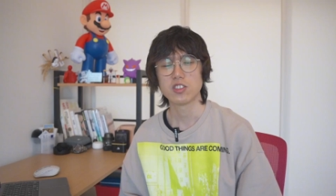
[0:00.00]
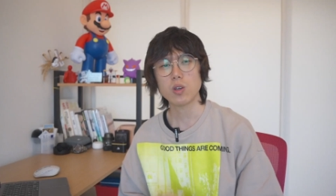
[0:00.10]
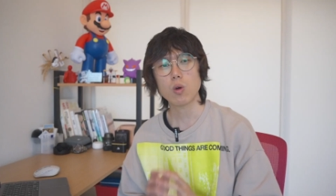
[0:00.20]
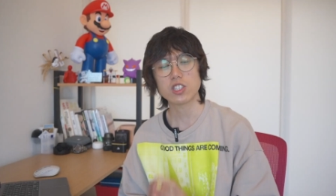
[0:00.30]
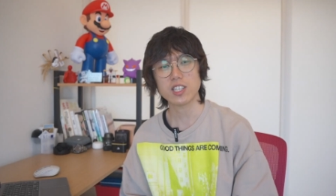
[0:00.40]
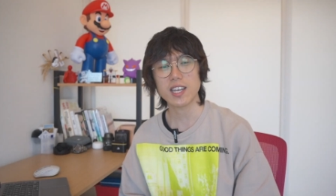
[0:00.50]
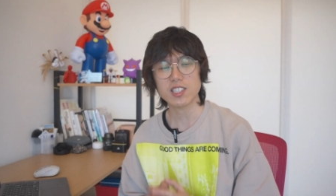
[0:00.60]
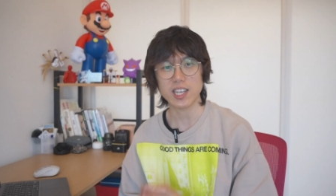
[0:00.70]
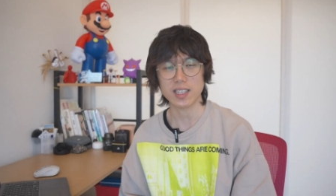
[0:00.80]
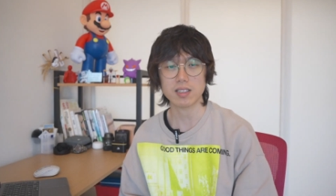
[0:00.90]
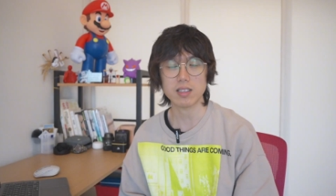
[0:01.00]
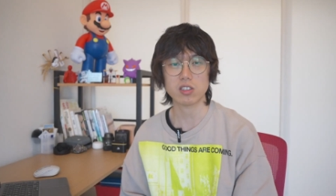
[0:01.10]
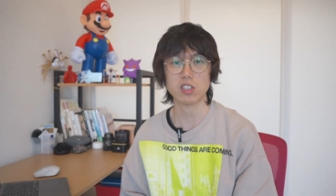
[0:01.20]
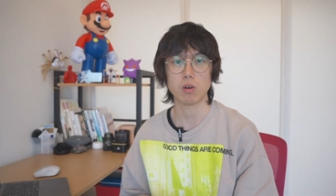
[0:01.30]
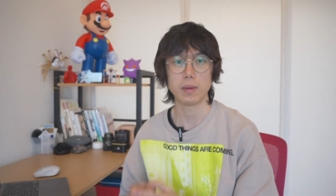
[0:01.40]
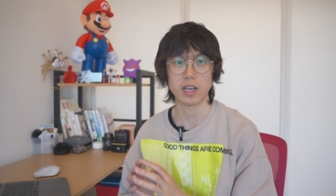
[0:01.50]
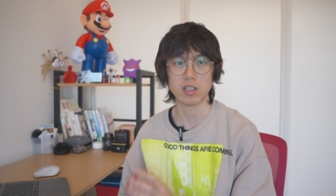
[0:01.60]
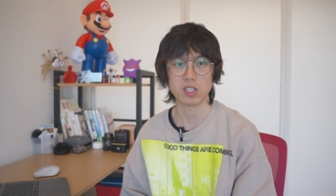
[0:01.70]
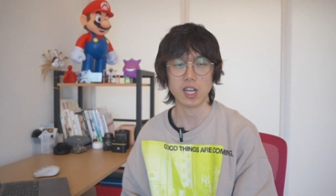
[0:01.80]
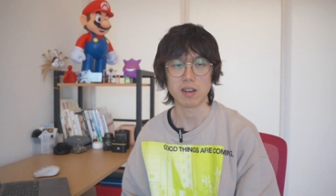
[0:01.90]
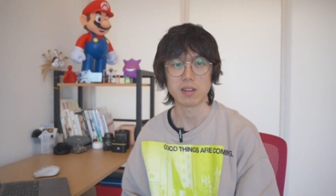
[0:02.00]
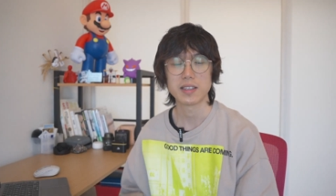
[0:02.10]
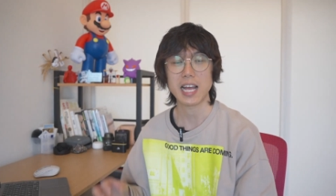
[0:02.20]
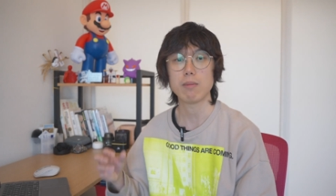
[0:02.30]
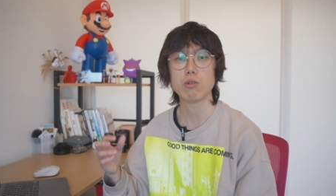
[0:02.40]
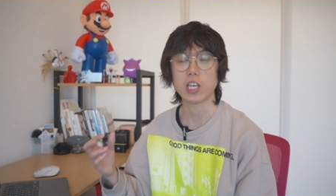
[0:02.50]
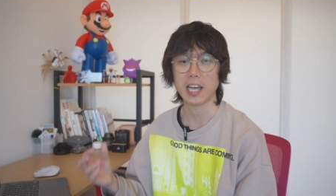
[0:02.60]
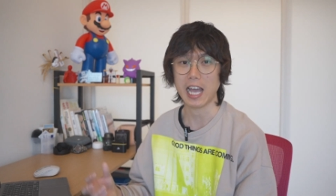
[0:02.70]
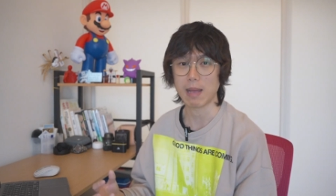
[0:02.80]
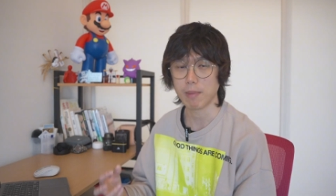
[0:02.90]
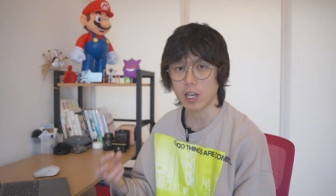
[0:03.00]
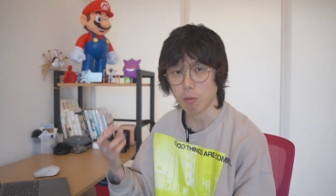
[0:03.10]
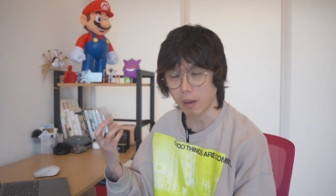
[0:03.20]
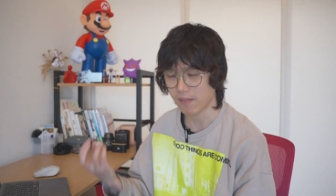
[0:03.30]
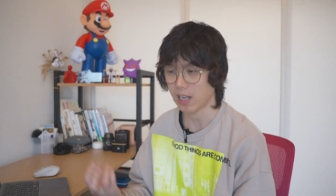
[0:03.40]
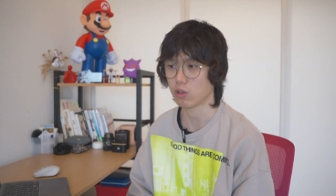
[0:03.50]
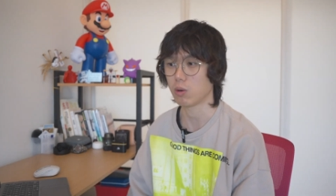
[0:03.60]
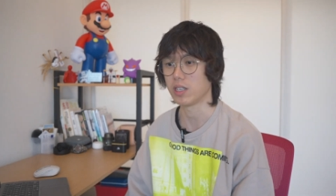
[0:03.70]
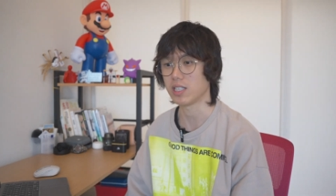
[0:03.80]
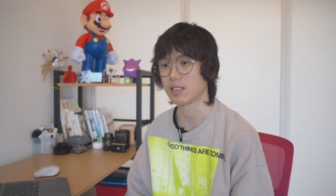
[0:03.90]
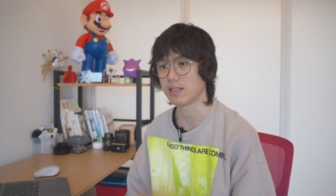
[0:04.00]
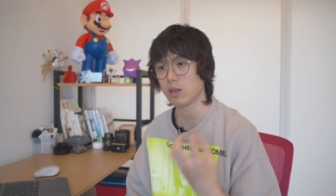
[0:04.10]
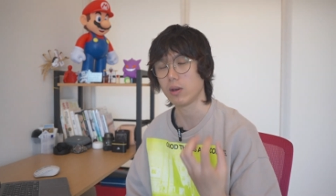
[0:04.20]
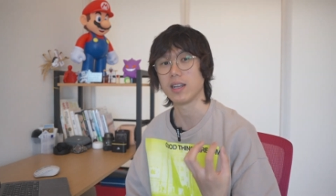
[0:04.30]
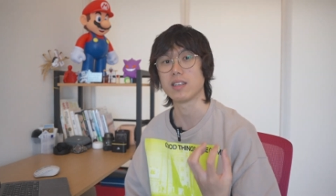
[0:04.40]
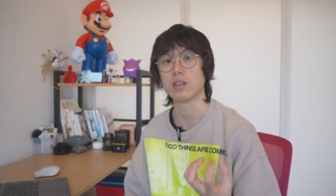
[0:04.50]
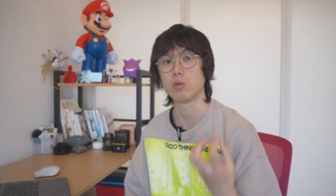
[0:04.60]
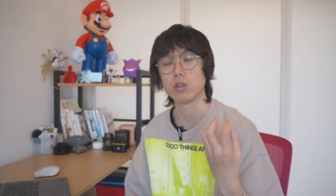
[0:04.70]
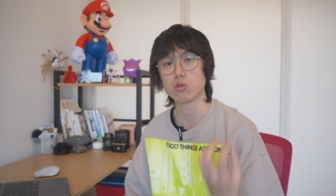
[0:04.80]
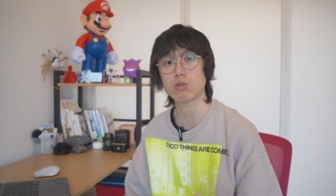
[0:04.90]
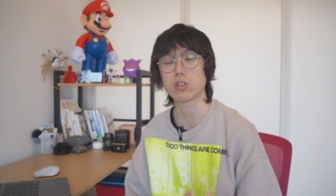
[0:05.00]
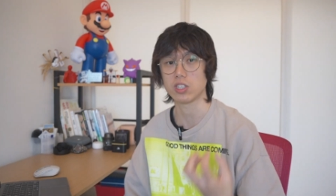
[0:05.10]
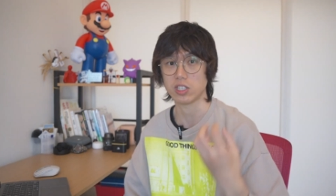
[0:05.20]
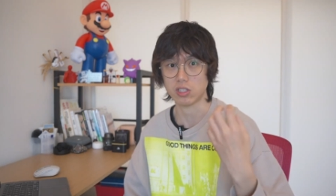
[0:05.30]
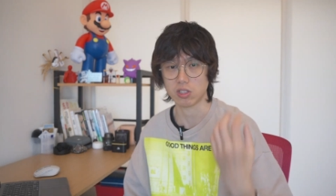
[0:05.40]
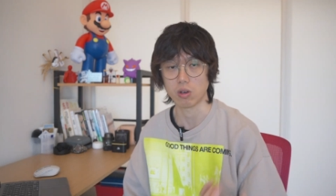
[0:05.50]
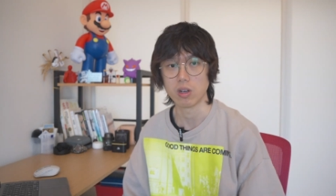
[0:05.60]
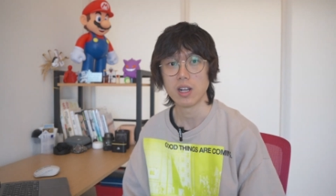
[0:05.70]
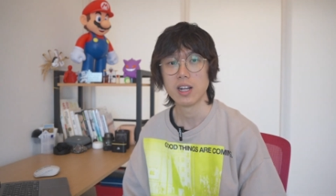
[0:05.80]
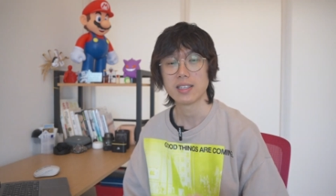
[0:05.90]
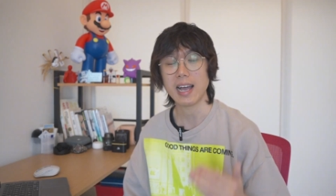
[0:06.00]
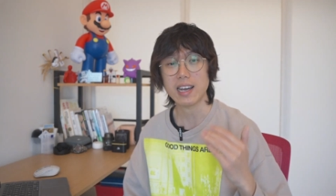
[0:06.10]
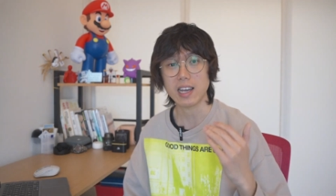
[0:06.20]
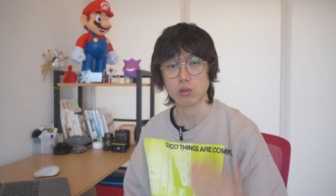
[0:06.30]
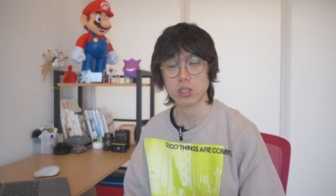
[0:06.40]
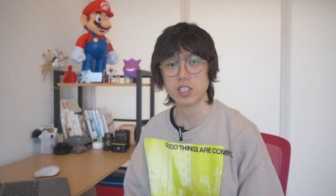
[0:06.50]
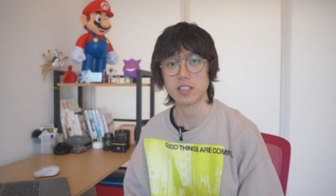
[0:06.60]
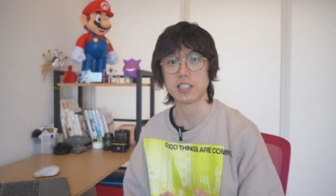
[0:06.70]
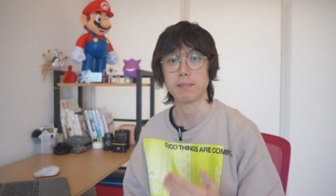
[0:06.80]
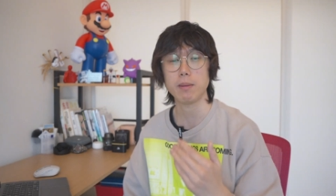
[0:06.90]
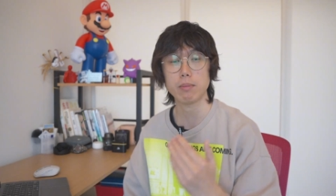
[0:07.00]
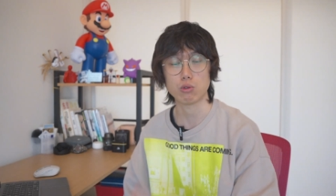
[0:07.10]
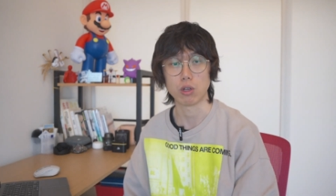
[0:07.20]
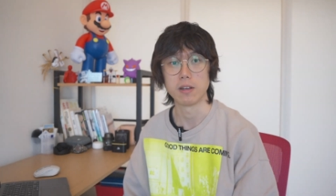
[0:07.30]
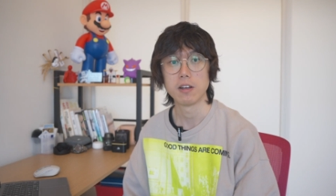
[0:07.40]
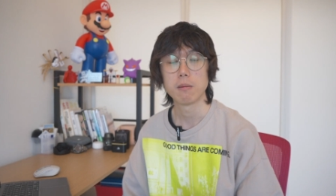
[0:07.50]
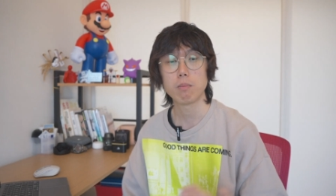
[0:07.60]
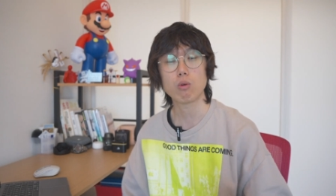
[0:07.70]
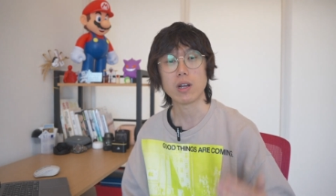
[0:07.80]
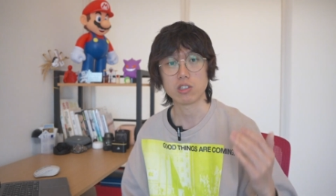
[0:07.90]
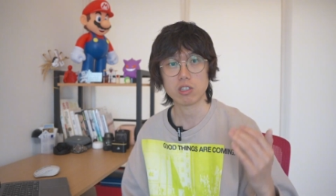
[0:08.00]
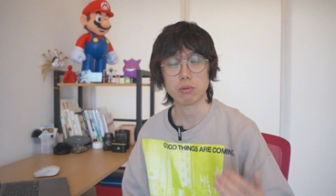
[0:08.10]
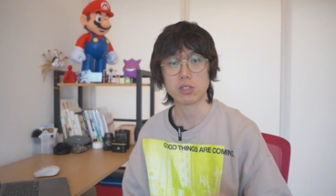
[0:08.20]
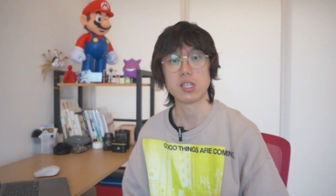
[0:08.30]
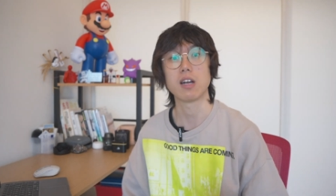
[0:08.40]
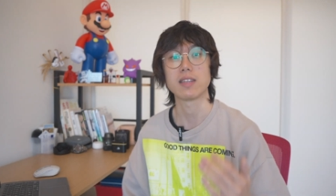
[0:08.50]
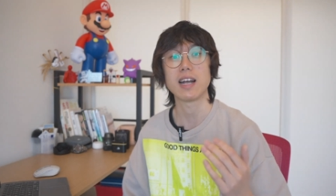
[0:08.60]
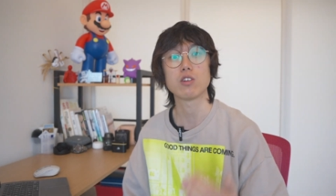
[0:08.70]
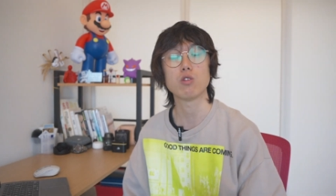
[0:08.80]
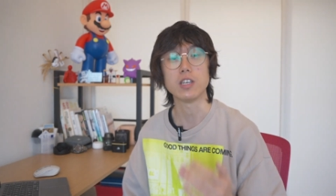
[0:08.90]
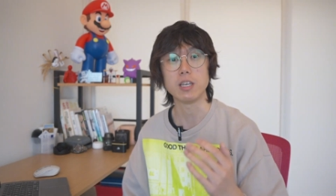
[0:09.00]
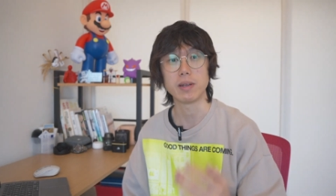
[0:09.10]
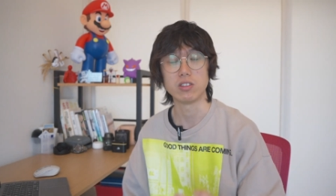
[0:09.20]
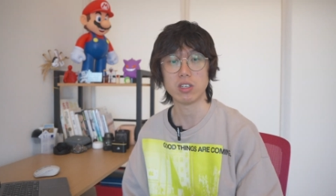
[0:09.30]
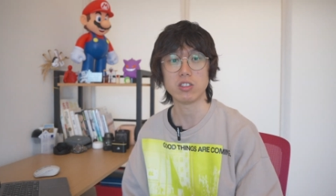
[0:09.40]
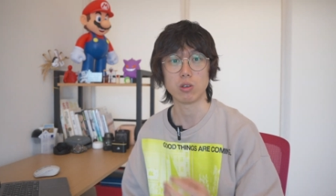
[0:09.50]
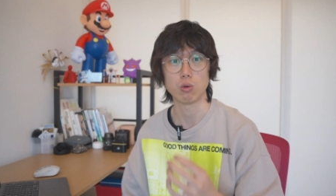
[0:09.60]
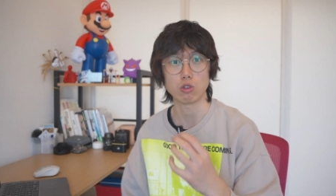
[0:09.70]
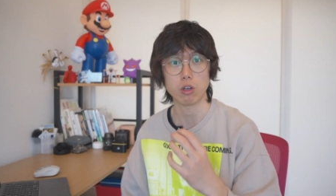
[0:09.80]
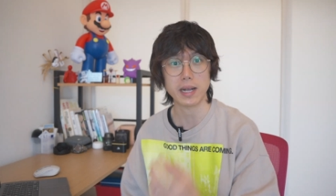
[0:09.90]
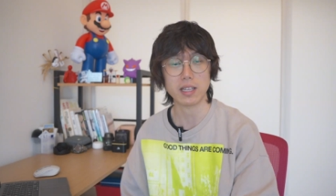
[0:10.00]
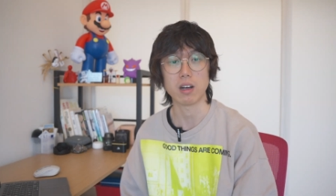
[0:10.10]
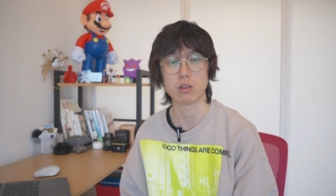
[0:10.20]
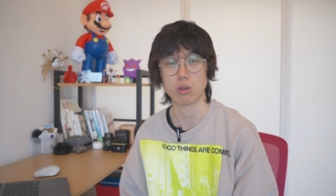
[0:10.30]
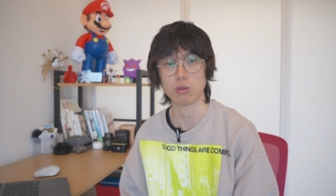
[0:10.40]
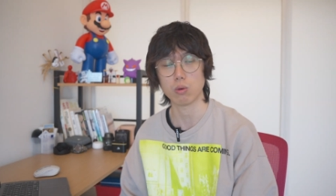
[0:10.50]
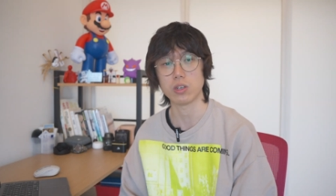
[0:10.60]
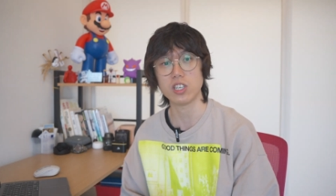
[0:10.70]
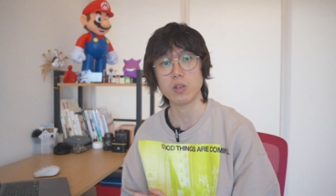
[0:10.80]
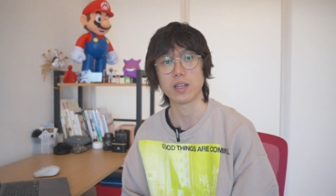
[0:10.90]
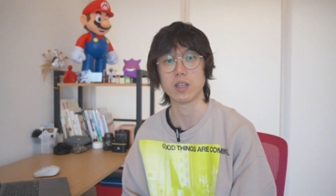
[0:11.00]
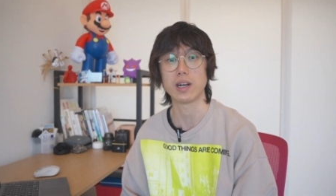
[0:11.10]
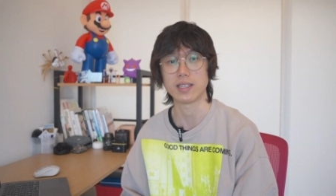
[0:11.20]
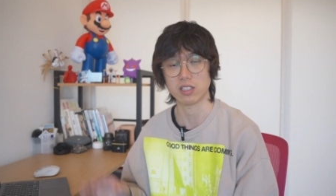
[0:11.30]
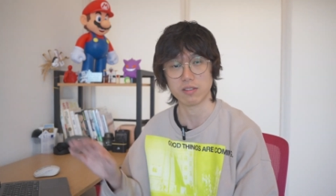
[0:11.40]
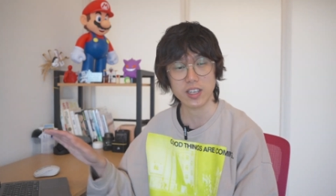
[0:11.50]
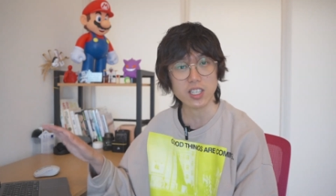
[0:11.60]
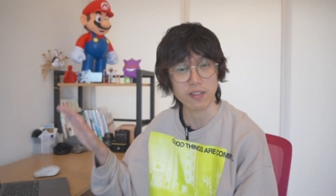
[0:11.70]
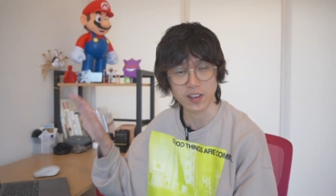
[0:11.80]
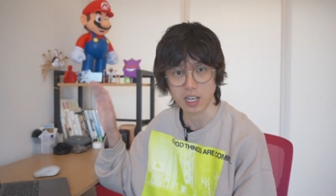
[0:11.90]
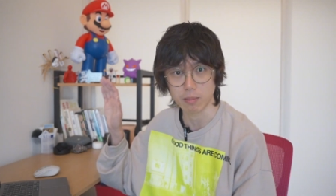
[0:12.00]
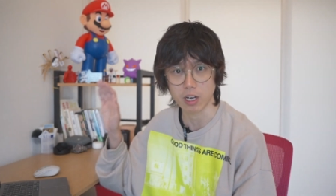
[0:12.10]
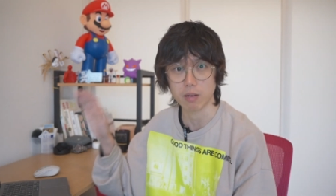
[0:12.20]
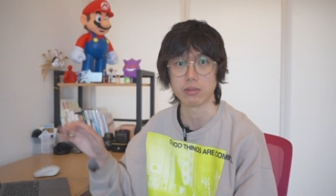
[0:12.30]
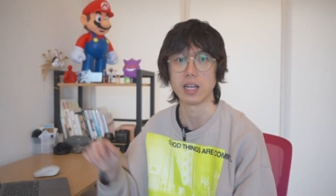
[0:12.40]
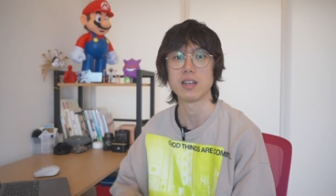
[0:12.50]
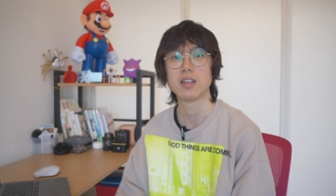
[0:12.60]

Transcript: 经过今天简单的测试，我们可以知道，它目前还没有办法作为像 Siri 那样的语音助手进行使用。它给出的信息并不准，不管知不知道，它都会一本正经胡说八道。所以作为信源的话，它是非常非常不靠谱的。